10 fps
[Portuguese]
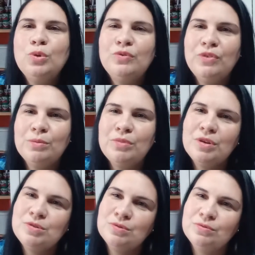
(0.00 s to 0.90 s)
Novembro
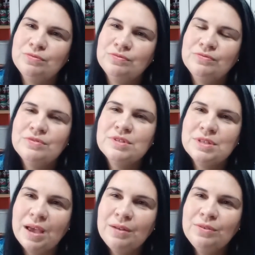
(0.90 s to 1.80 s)
Azul,
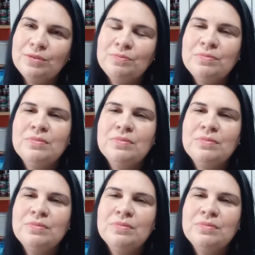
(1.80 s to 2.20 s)
certo?